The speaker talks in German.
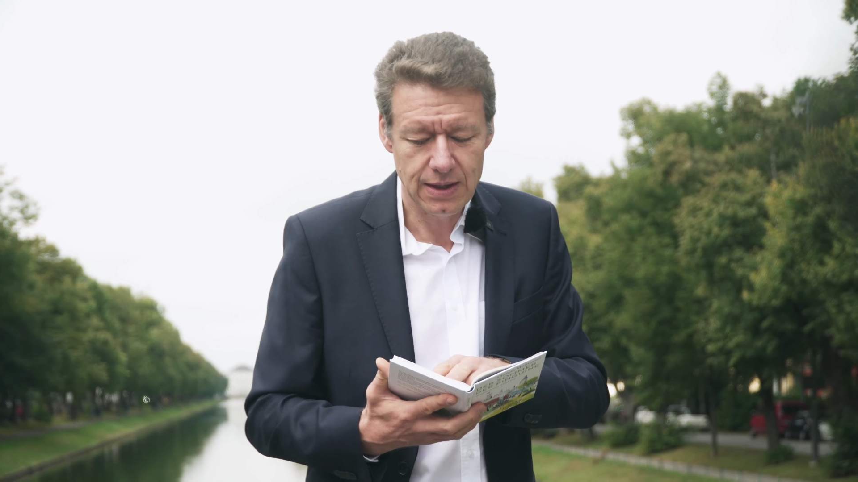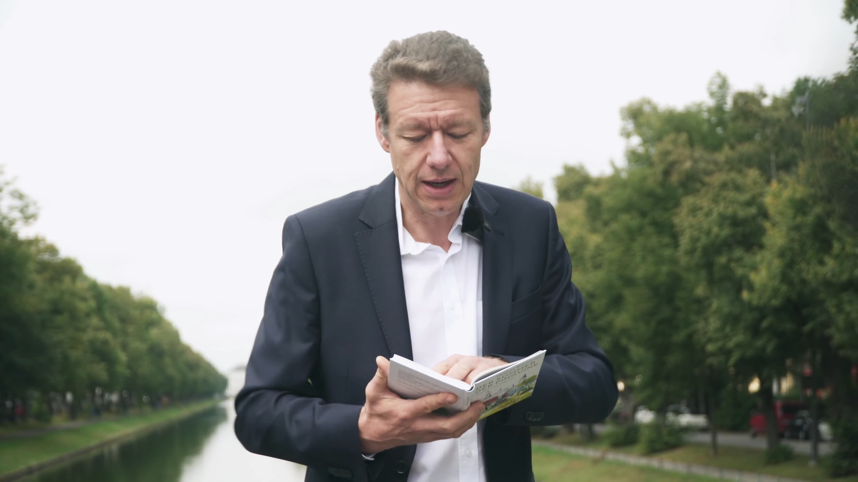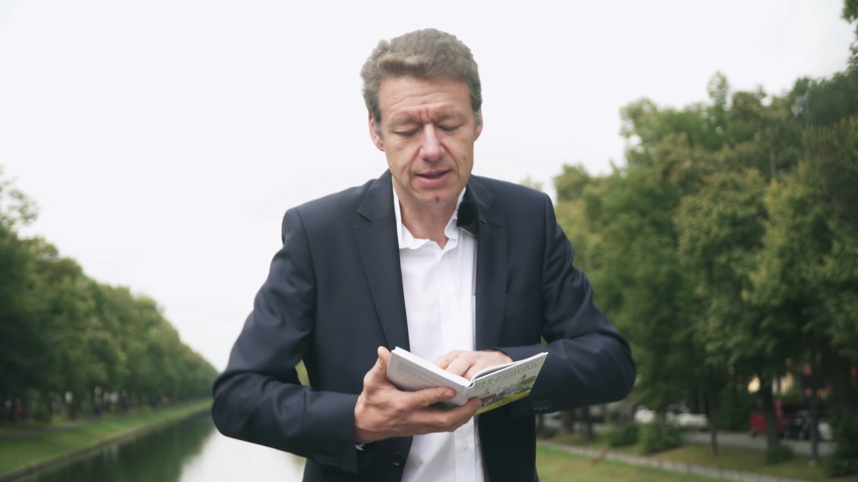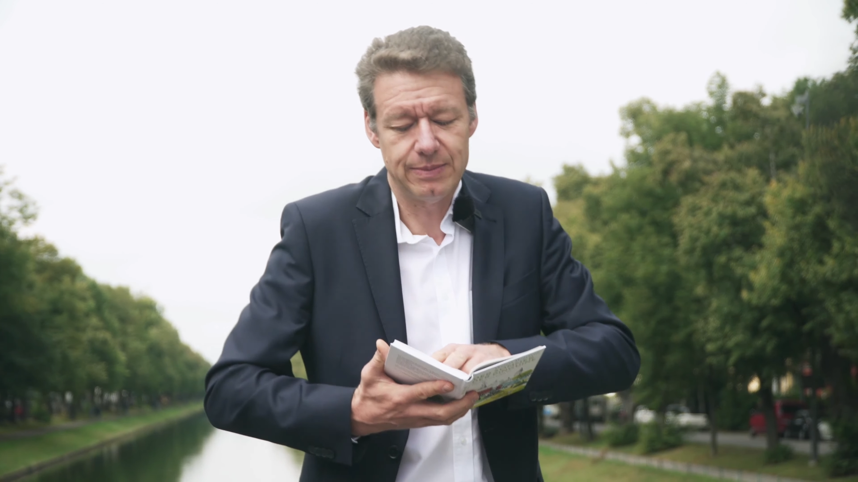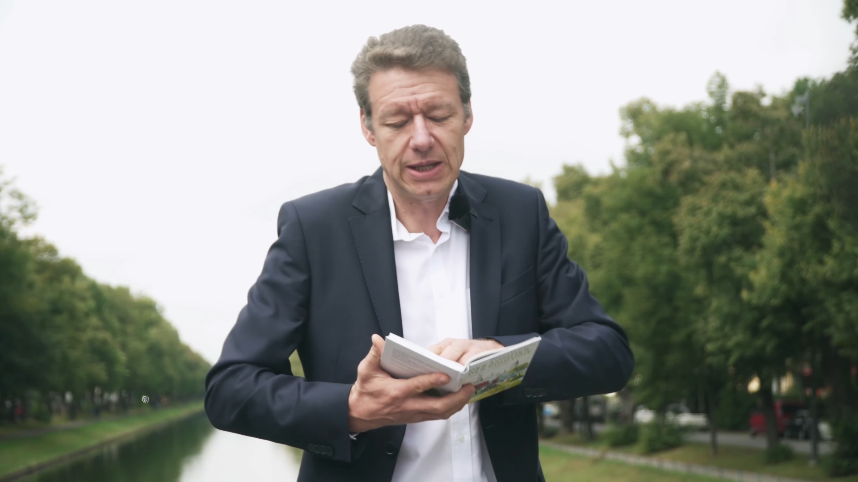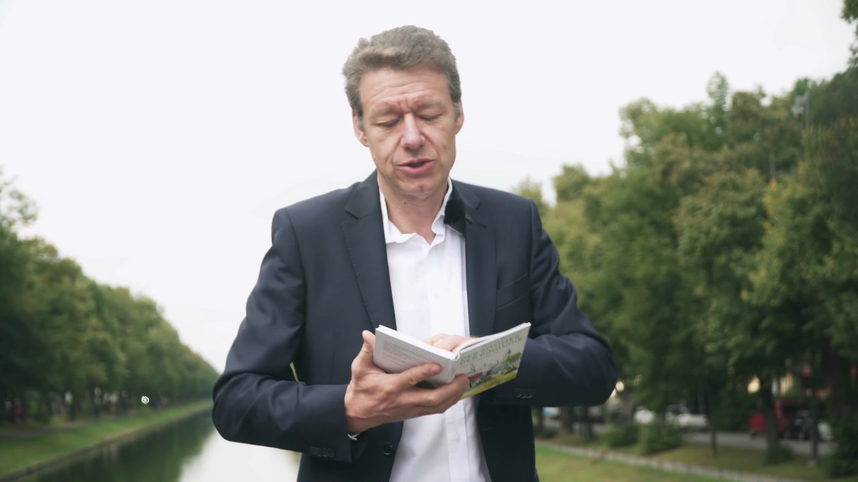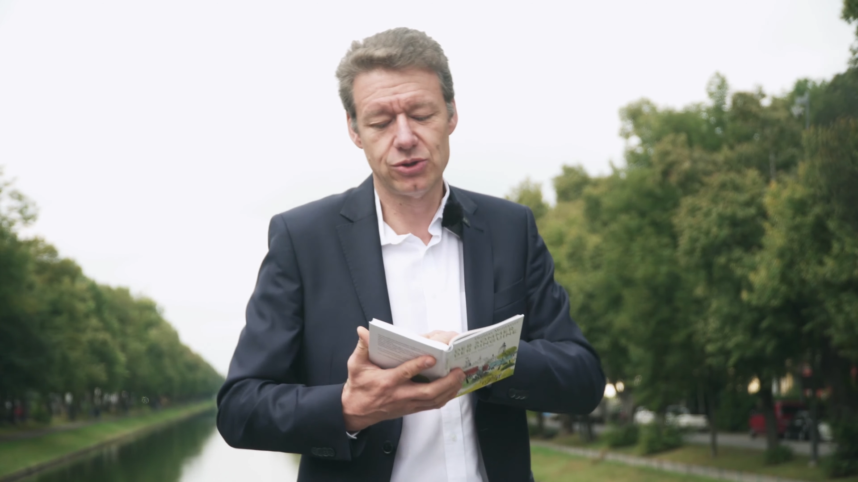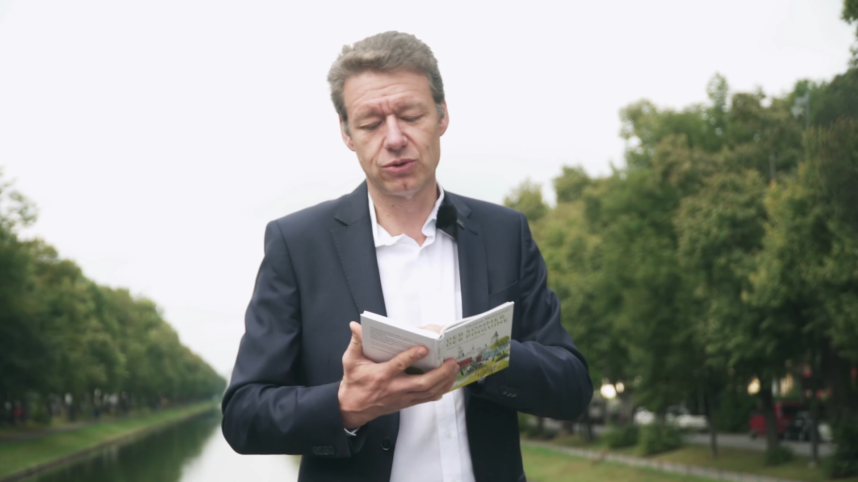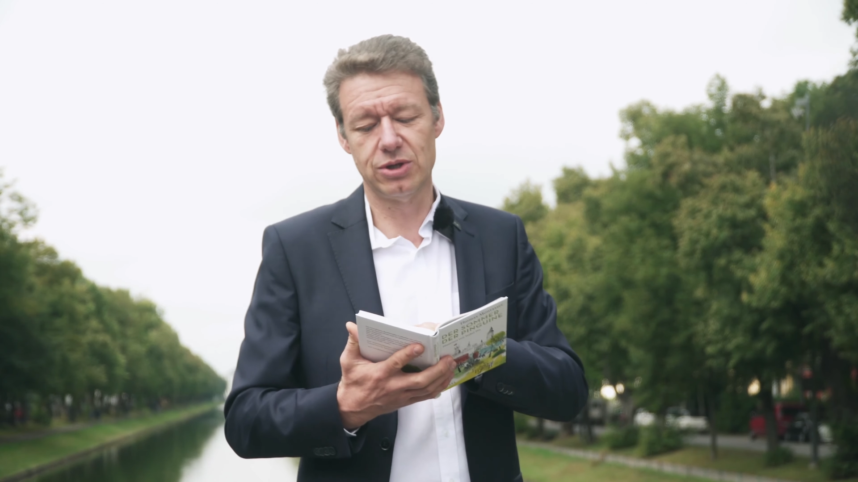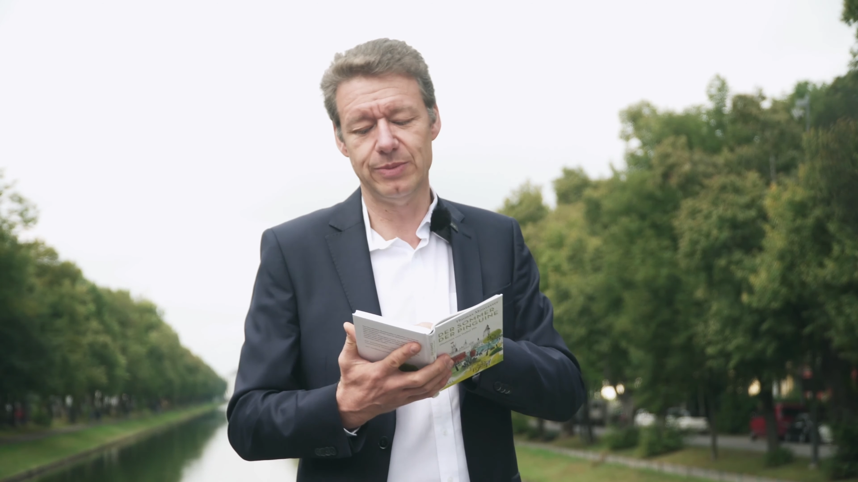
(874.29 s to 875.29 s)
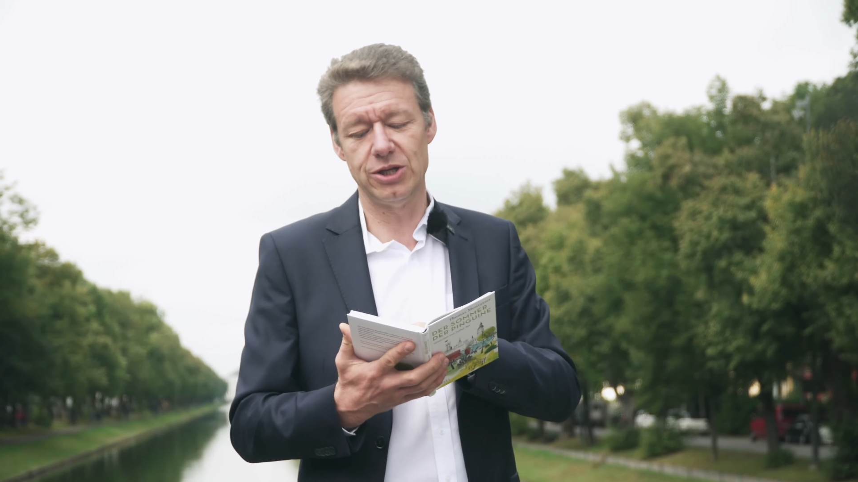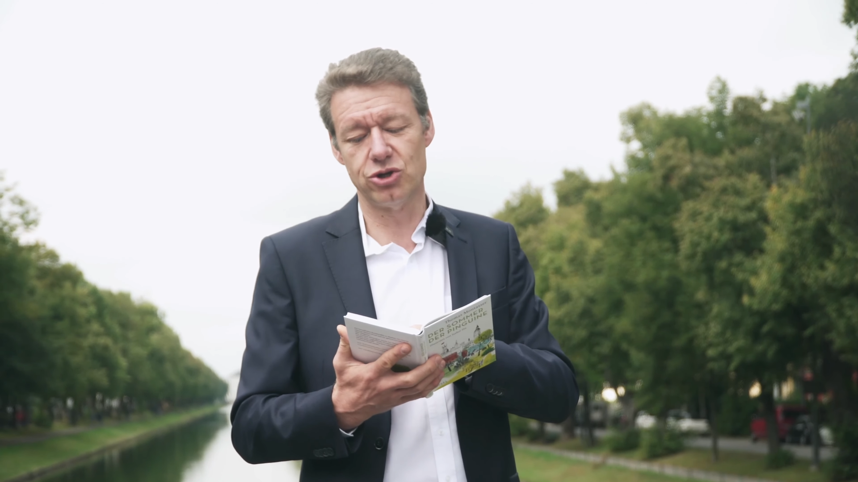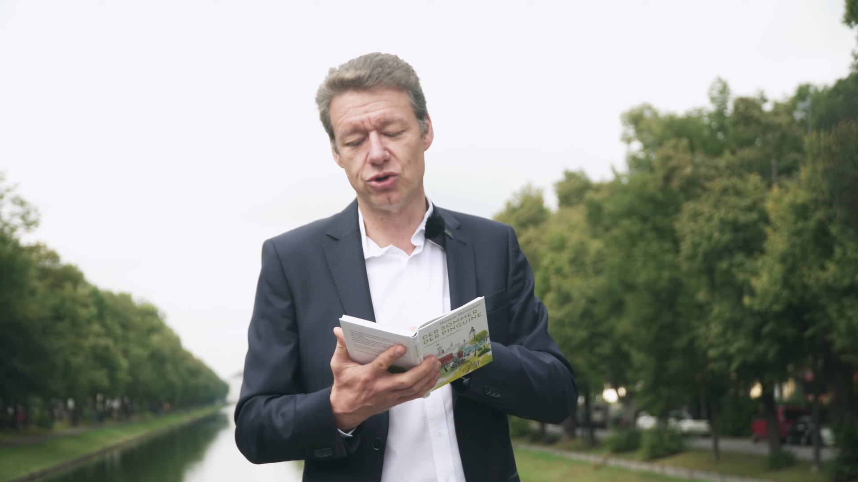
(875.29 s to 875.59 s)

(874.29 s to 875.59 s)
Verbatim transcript: Der alte Mann zuckte mit den